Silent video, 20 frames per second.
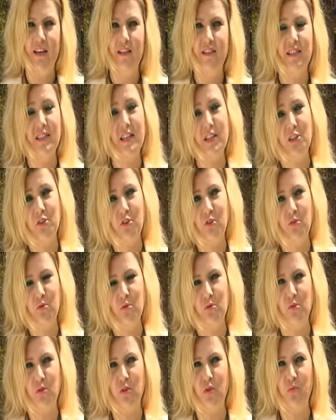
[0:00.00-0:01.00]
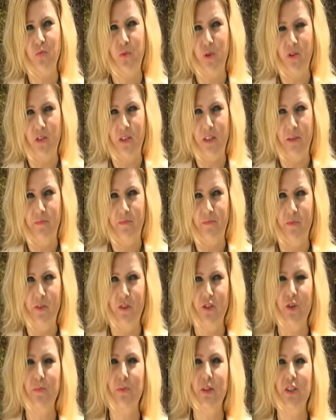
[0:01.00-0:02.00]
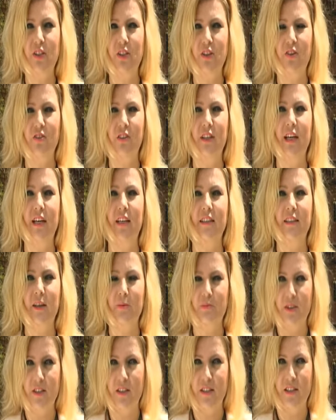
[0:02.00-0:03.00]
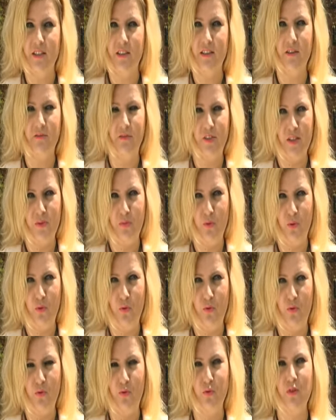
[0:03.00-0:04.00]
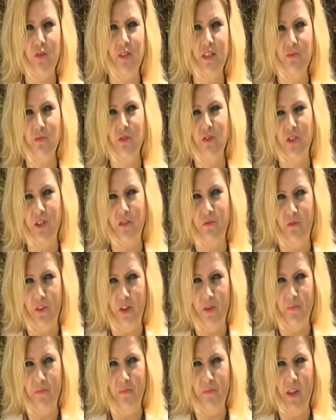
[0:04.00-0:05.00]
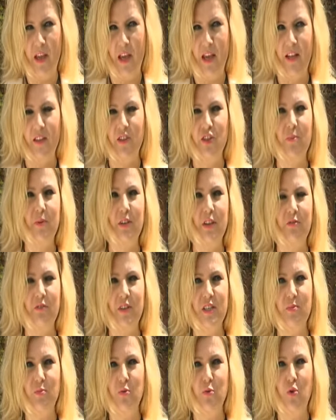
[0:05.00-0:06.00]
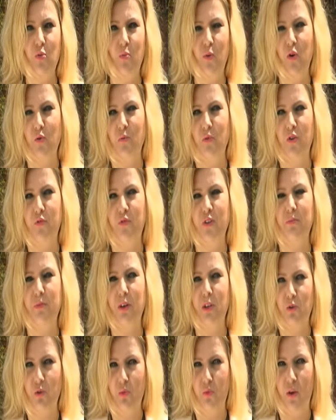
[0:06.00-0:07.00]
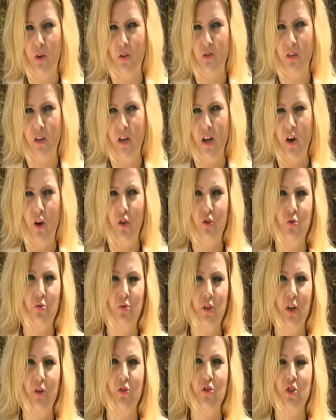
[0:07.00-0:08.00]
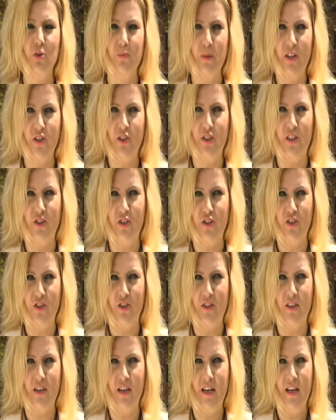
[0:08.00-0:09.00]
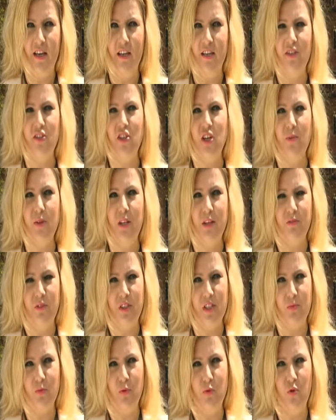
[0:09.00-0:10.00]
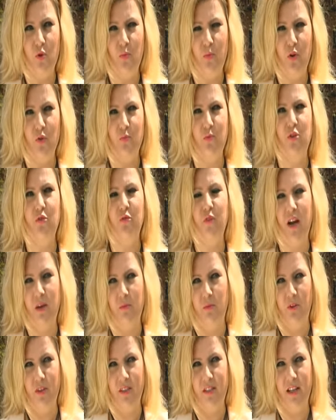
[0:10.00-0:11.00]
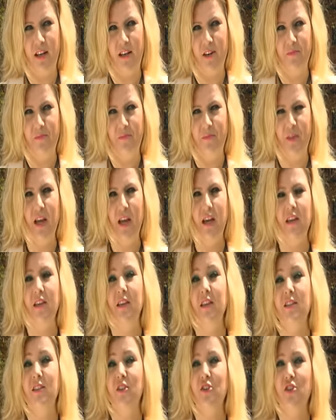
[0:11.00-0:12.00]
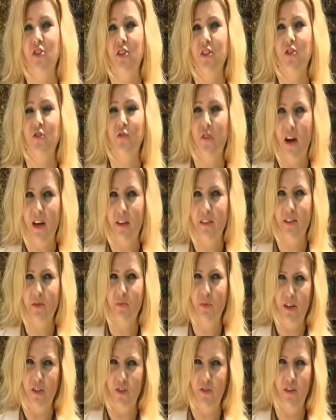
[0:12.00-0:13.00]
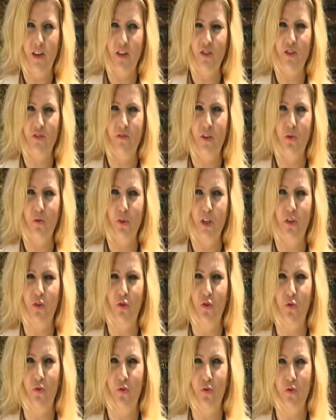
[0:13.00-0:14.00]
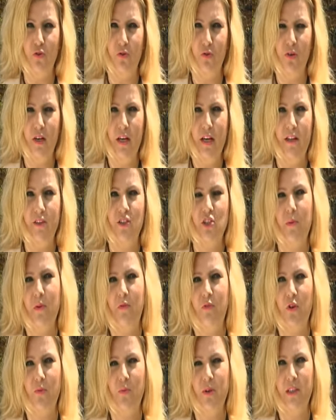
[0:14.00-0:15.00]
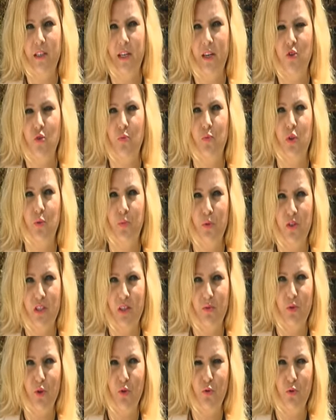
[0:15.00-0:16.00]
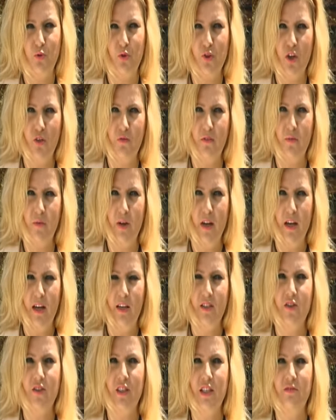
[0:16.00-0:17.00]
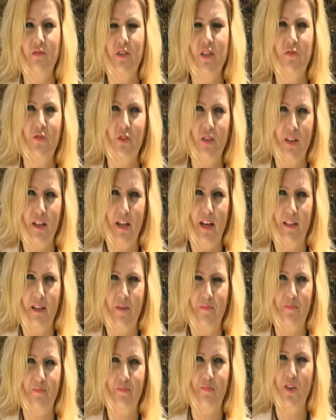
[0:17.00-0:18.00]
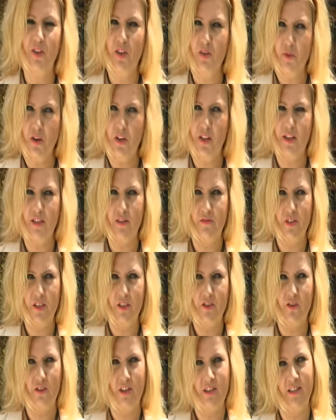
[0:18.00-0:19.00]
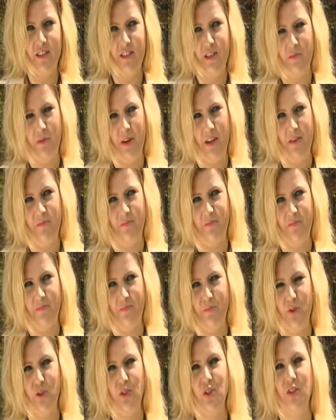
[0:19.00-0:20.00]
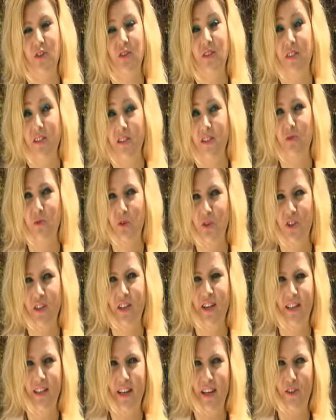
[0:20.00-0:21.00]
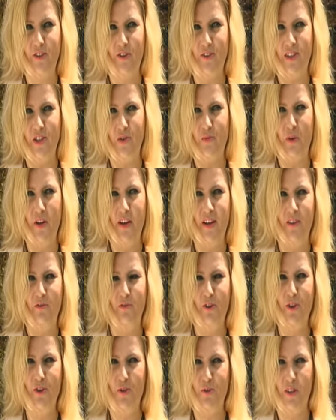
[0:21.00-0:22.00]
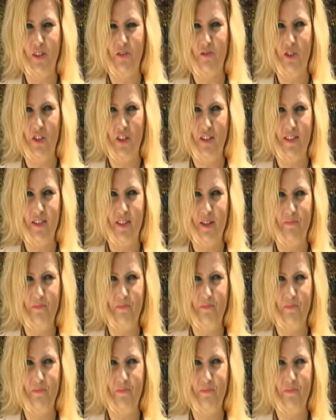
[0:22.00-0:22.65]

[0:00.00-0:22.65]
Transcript: Zasady konkursu są proste. Trzeba tylko na tablicy na Facebooku udostępnić ten film, Trzeba na Facebooku polubić firmę Dublon, od której otrzymacie naszyjnik i trzeba na Facebooku polubić Viblock Style. I jest jeszcze czwarty, bardzo ważny warunek konkursu. Trzeba w komentarzu pod postem konkursowym zostawić swoje dane. Imię i nazwisko oraz e-mail, bo tylko z tych zgłoszeń generator liczb wylosuje zwycięzcę.